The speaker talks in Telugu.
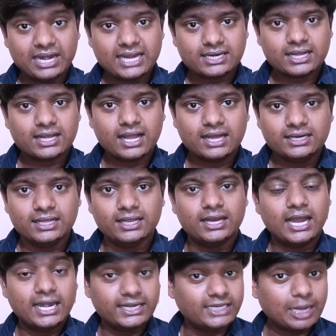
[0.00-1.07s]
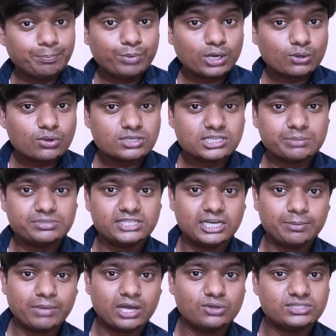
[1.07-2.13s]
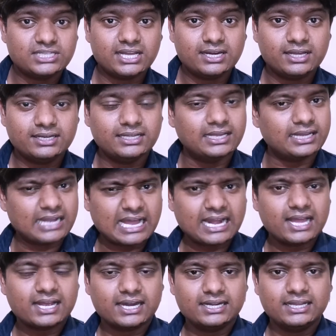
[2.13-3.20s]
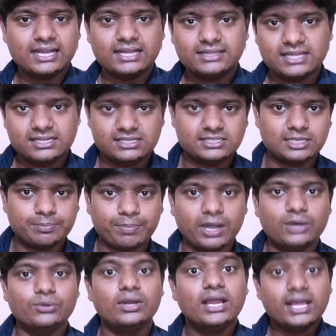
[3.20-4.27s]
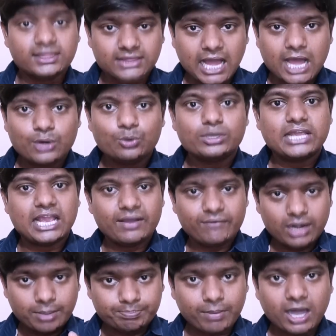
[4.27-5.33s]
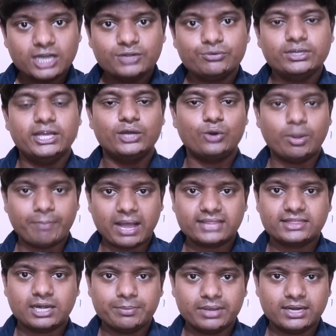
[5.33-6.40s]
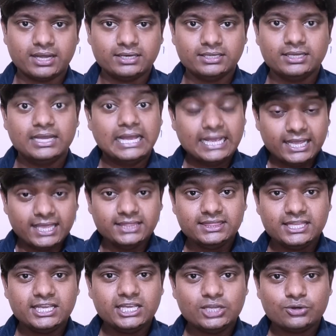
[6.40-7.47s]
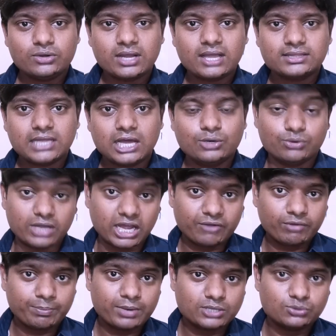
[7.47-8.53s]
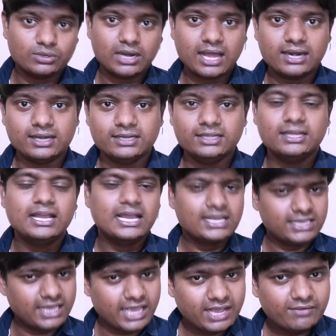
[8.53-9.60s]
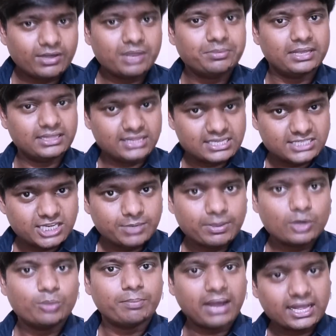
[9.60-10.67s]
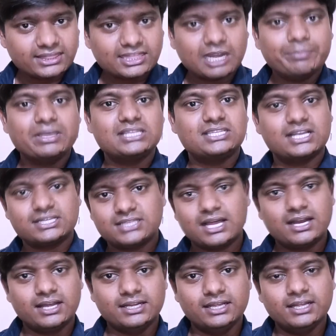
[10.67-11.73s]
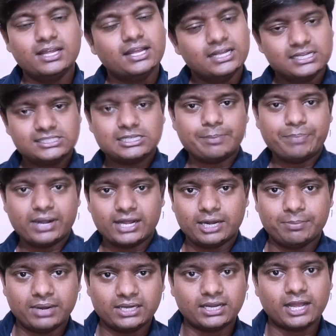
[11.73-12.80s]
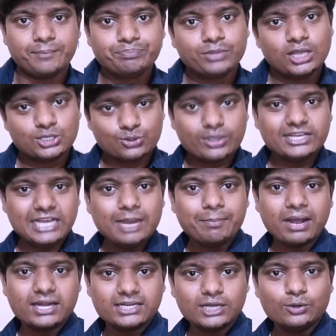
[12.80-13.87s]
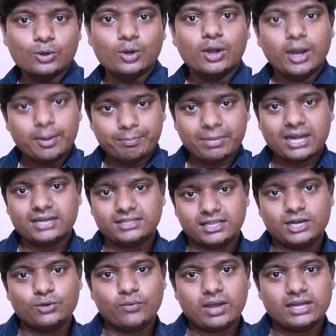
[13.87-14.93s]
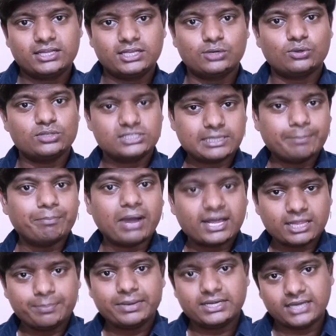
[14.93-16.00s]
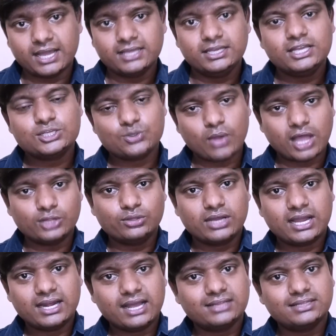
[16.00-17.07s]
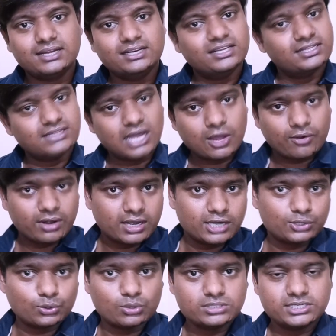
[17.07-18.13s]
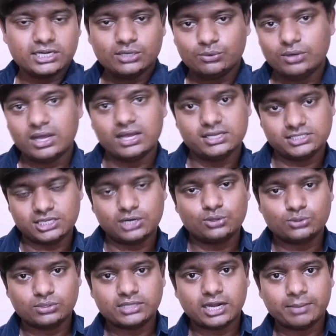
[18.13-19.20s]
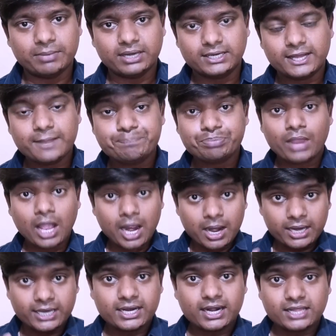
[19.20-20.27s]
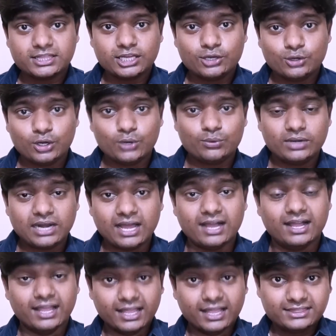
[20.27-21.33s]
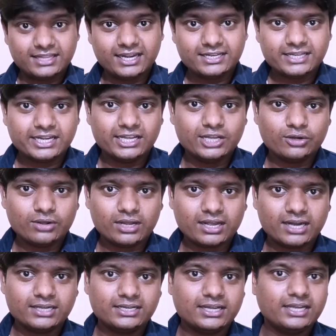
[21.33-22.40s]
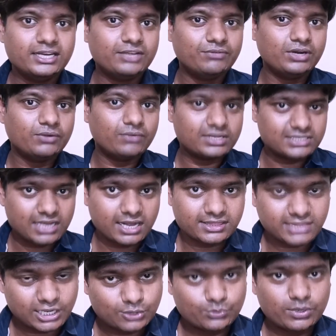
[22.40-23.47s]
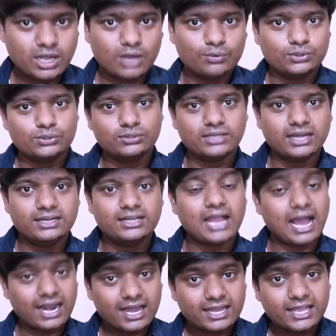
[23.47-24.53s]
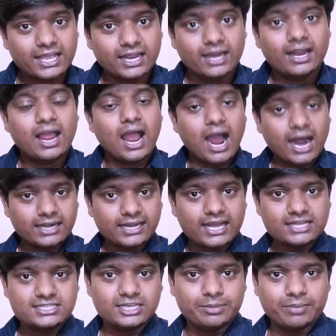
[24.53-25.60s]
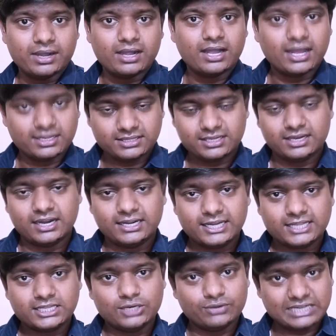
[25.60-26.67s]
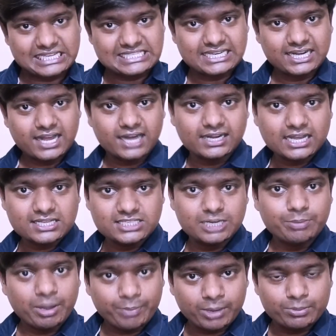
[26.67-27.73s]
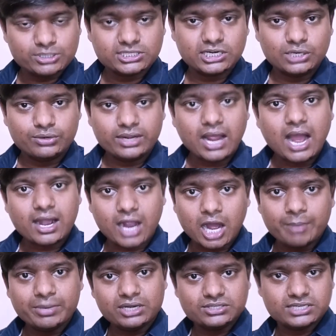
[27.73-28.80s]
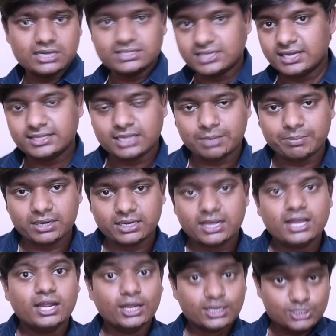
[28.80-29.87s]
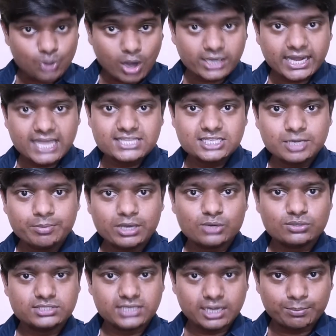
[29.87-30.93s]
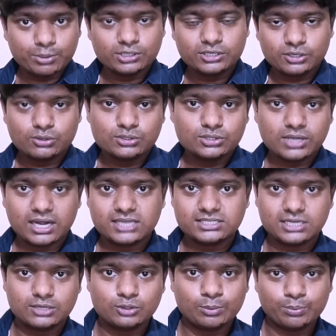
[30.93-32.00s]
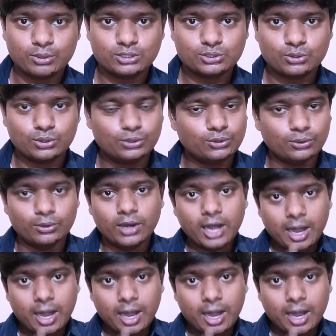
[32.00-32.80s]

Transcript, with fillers: విలన్గా కానీ డబ్బుల కోసం సినిమాలు చేయనని ఖరాఖండిగా తేల్చి చెప్పాడు తాను కేవలం బాలీవుడ్ హీరో మాత్రమేనని హిందీ హీరోగా తాను గర్వపడుతున్నానని కేవలం హిందీ సినిమాలు మాత్రమే చేస్తానని చెప్పాడనమాట సో ఈ మాటలు మన తెలుగు వారికి కొంచెం బాధ పెట్టాయి సో అందుకనే అతన్ని దారుణంగా ట్రోల్ చేయడం కూడా జరుగుతుందన్నమాట ఇక్కడ తెలుగులో ఉన్న త్రీ టైర్ హీరోల కంటే నీ విలువ చాలా తక్కువగా ఉంటుందని అలాగే అటాక్ సినిమా అంతే అంటే అతను రీసెంట్గా అటాక్ సినిమా ప్రమోషన్లోనే ఆ కామెంట్లు చేయడం జరిగిందనమాట సో అటాక్ సినిమాకు వచ్చిన మొదటి రోజు కలెక్షన్లతో పోల్చుకుంటూ